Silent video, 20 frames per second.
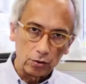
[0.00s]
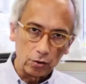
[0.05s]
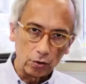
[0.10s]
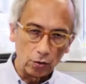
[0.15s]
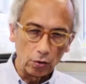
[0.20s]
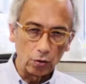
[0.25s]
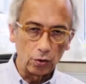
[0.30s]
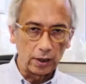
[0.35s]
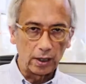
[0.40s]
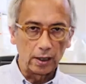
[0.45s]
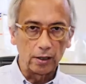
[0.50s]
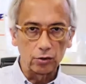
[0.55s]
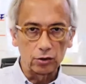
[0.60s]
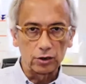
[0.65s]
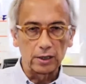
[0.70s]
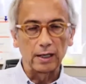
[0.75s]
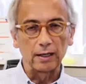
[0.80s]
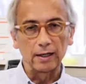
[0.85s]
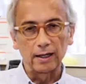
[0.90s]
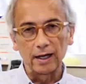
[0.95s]
todo lo que
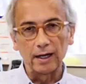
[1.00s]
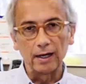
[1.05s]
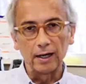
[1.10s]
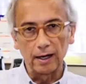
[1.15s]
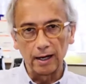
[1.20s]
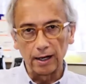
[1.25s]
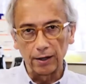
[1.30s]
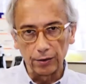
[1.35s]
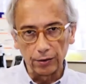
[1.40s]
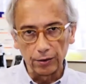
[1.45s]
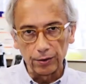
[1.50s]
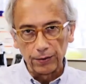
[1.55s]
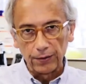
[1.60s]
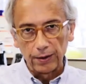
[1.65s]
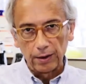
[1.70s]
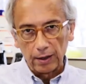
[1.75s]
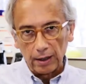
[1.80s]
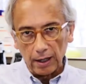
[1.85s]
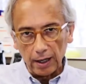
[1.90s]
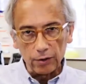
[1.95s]
ellos han generado,
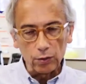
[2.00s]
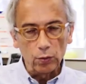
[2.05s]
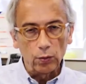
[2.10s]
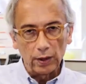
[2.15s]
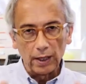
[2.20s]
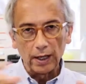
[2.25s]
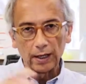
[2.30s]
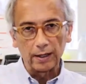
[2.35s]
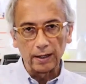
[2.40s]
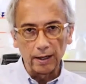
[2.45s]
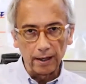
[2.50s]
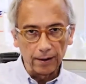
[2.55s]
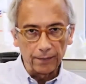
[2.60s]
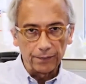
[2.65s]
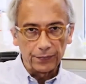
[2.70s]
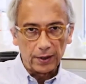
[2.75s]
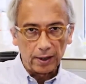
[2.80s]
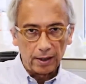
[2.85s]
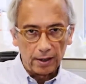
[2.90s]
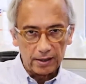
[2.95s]
ayuda a que
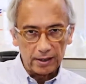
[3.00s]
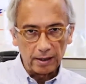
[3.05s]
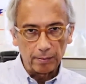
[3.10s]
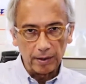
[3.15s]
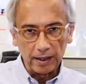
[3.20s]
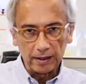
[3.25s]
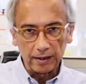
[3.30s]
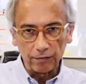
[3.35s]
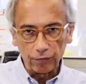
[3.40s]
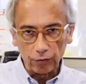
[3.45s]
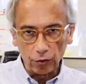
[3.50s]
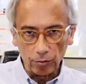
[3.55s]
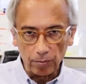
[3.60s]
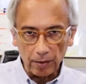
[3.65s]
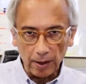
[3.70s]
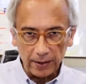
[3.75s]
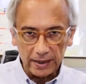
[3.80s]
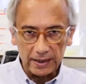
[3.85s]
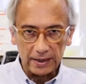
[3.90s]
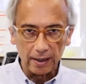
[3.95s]
esa
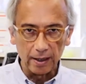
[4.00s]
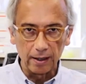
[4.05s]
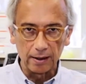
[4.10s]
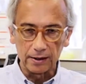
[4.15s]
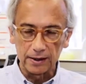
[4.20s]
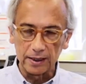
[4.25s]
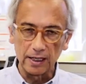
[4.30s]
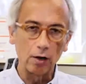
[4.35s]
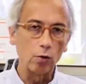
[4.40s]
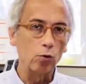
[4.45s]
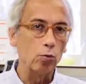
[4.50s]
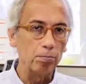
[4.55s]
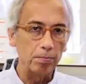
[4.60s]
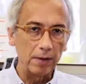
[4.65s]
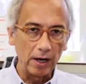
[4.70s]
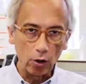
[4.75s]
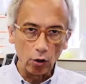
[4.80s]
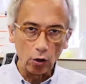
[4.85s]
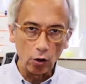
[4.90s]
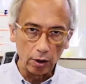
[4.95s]
plataforma basal sea aún
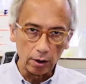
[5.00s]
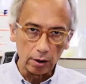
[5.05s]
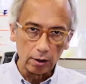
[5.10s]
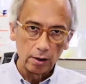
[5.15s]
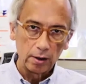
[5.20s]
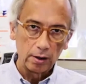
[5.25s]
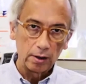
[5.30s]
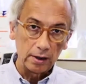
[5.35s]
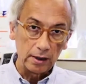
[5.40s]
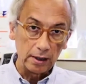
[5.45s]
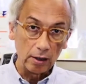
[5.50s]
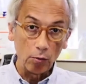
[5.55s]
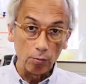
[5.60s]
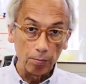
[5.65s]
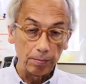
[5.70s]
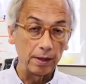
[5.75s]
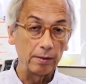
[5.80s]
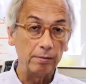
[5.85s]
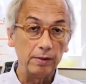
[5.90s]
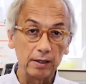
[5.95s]
mejor y
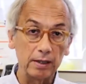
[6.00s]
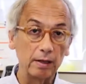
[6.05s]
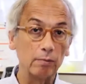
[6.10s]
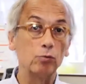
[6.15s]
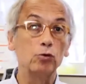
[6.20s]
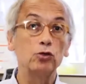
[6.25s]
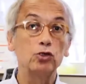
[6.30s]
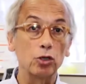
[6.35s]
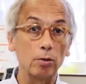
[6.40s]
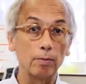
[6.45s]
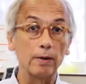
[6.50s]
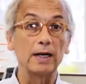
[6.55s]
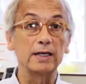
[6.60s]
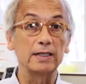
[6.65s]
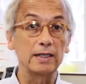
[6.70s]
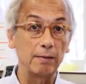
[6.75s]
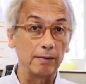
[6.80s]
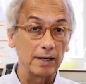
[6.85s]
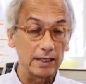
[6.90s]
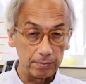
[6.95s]
aún permita mucho
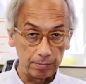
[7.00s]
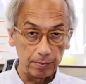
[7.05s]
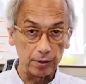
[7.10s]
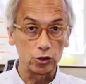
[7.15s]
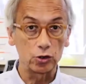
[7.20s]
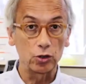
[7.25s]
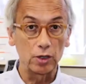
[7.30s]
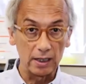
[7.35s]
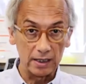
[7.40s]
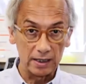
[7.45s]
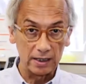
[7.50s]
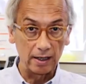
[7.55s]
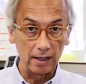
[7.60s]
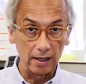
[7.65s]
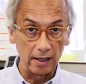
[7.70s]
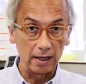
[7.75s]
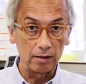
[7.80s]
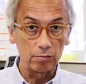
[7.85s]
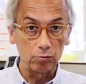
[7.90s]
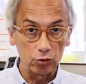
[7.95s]
más a más personas
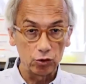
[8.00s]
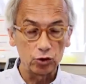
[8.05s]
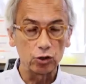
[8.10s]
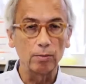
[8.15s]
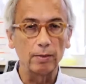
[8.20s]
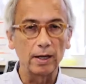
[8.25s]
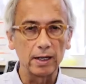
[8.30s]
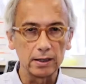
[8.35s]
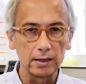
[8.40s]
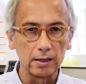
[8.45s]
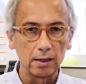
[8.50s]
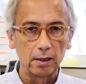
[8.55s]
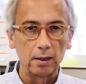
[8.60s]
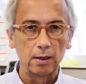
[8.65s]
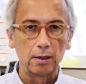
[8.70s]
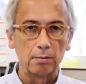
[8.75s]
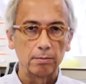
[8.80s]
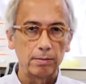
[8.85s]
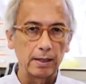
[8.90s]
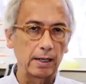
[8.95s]
generar mucho más
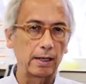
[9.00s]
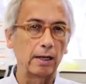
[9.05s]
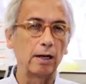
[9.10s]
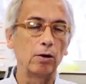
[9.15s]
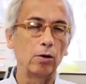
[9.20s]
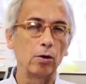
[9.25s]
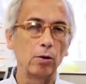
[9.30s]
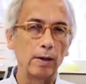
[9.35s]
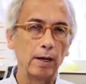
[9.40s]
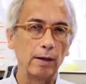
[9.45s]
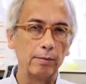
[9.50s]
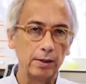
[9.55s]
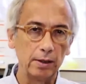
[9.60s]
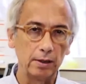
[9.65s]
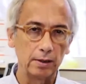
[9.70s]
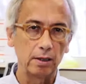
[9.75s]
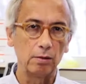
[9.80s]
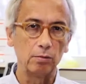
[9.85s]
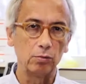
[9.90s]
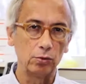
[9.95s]
para que
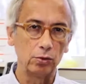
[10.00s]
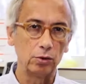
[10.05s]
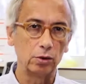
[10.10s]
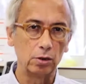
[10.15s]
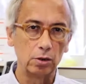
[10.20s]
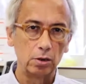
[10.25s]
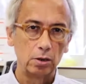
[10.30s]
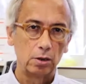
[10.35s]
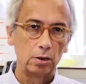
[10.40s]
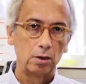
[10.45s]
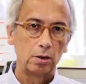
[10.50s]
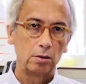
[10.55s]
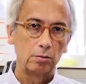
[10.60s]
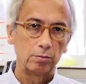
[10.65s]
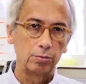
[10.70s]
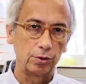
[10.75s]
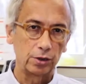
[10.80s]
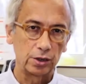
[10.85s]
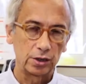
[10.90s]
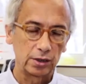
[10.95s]
globalmente el mundo
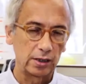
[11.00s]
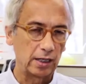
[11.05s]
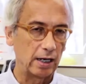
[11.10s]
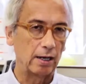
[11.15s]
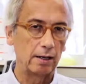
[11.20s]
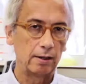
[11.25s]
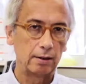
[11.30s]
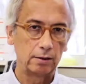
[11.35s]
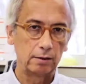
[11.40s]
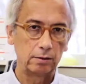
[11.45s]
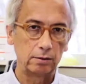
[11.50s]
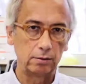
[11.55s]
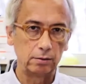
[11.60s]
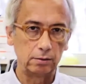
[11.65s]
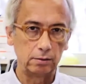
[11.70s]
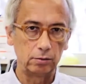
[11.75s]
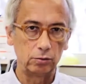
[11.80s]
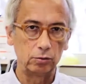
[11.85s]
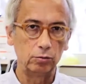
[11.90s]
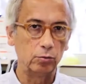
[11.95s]
pues sea
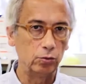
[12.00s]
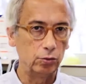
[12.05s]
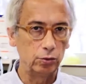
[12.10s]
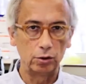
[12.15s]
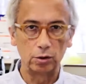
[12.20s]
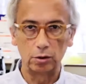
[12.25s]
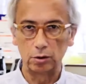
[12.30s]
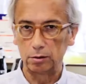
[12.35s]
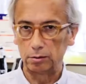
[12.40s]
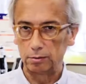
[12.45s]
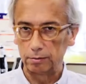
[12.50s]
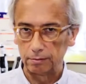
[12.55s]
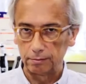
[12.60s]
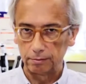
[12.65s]
un, mundo,